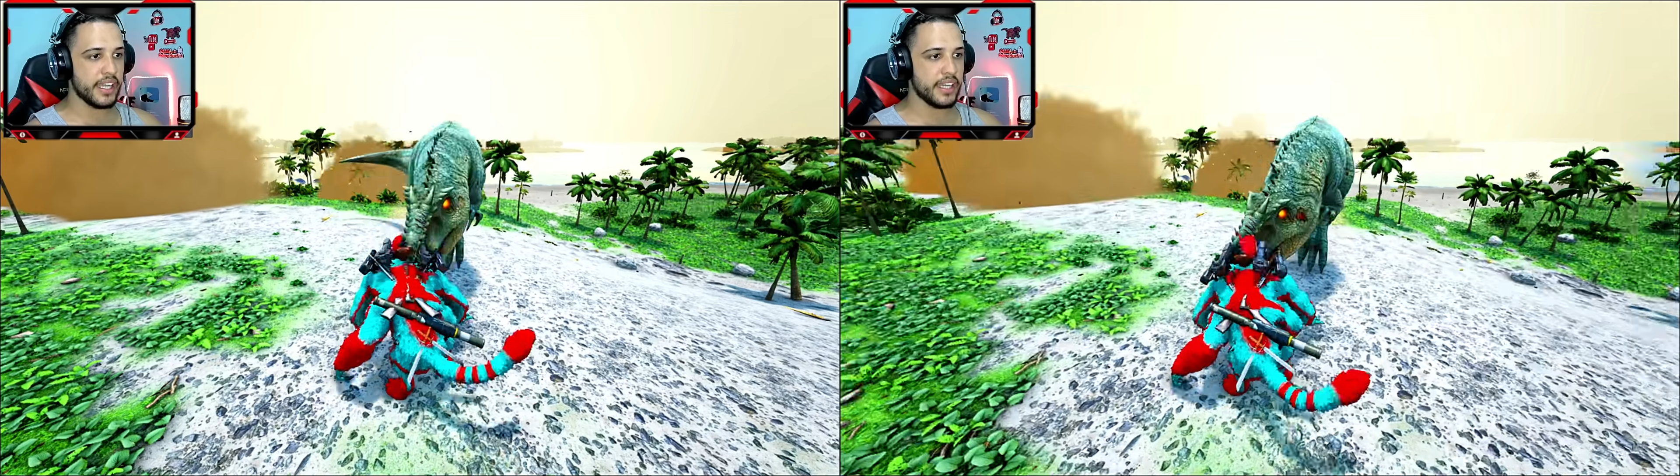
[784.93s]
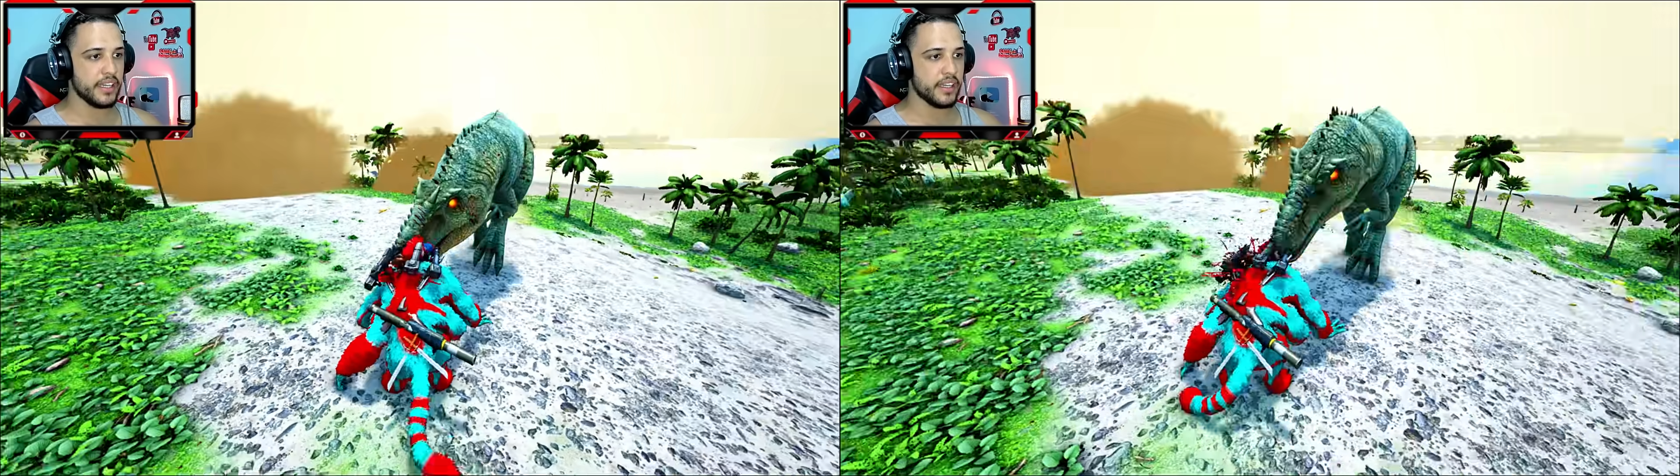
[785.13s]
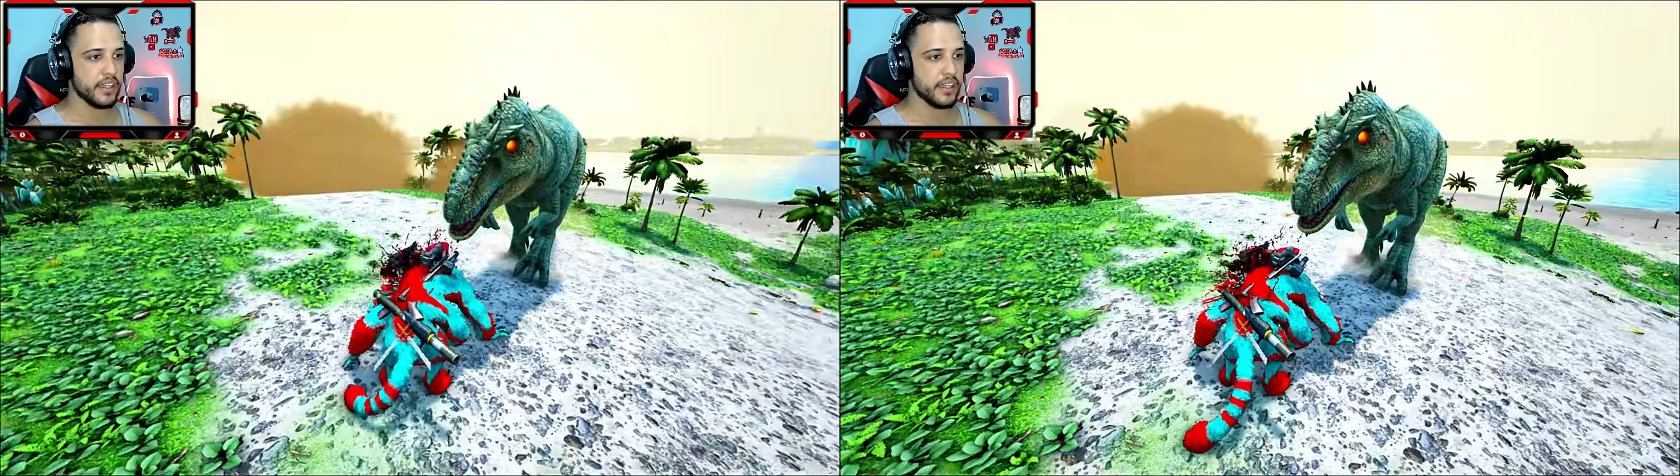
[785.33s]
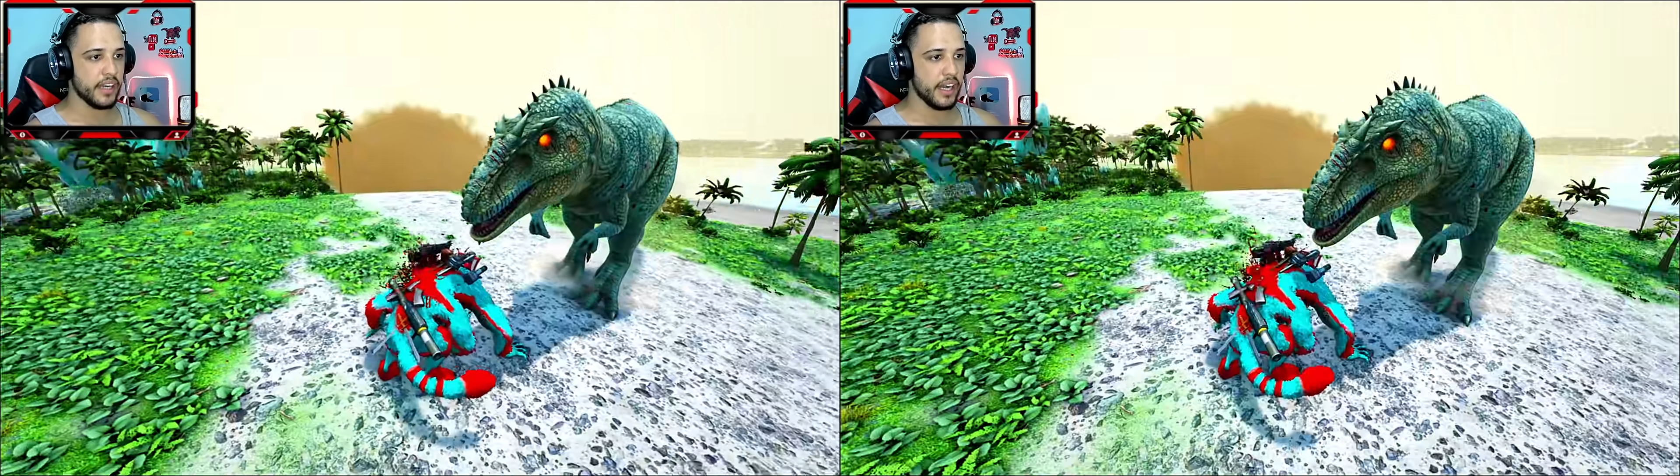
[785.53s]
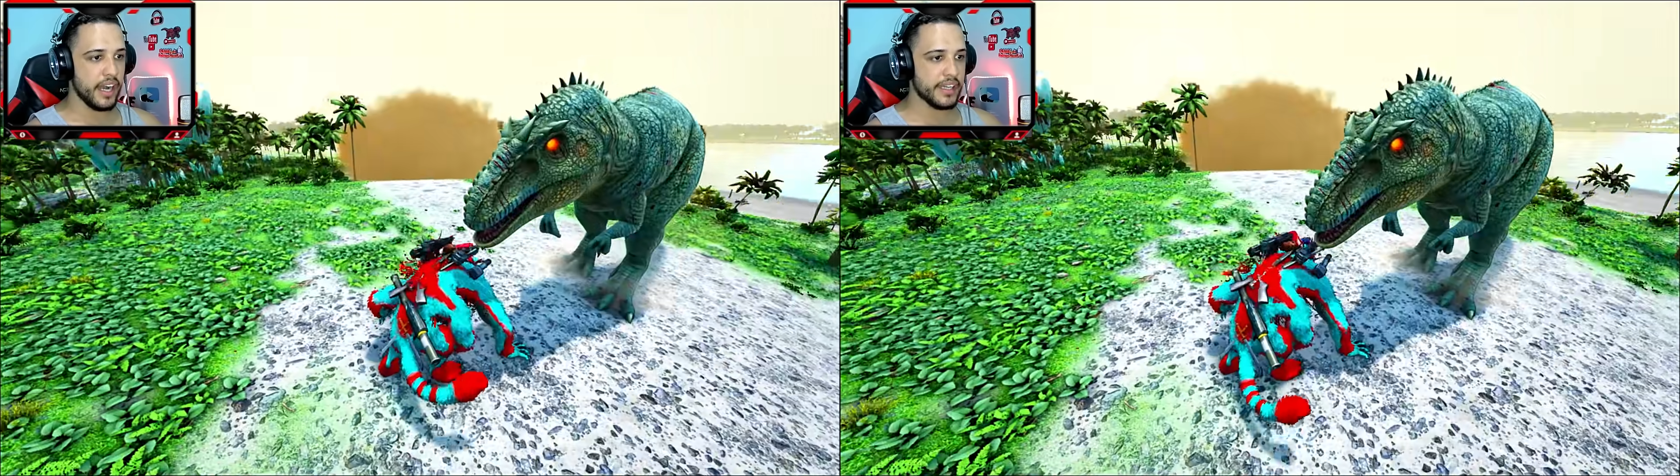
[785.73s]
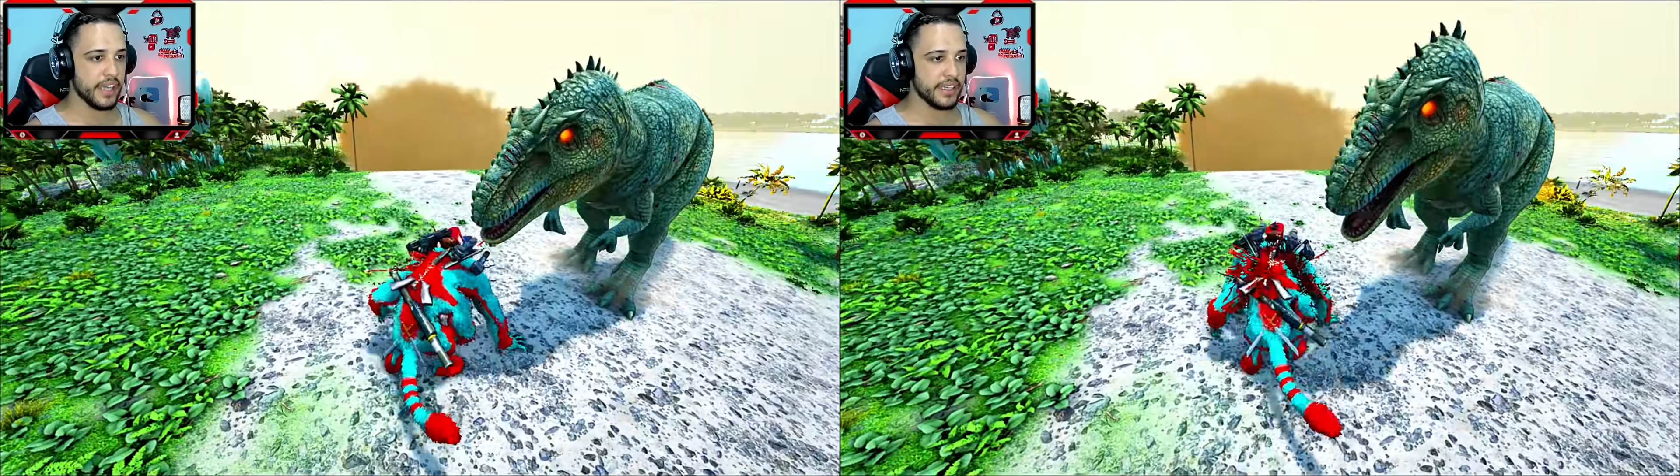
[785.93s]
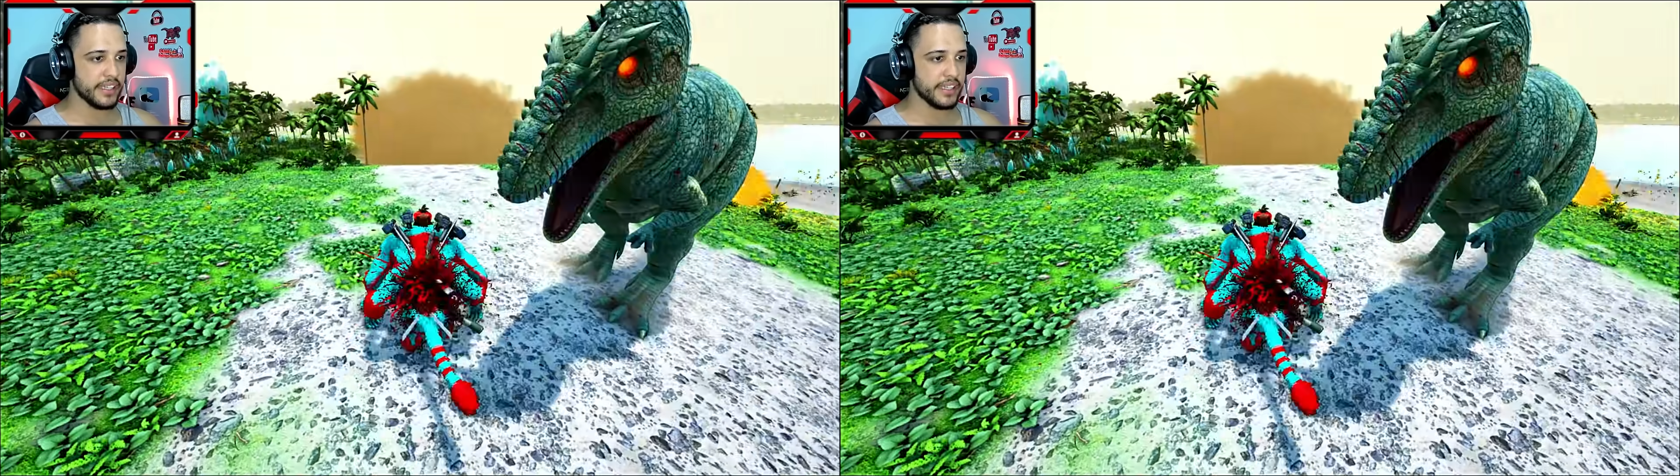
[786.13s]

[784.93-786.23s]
que tem. Ai, ai,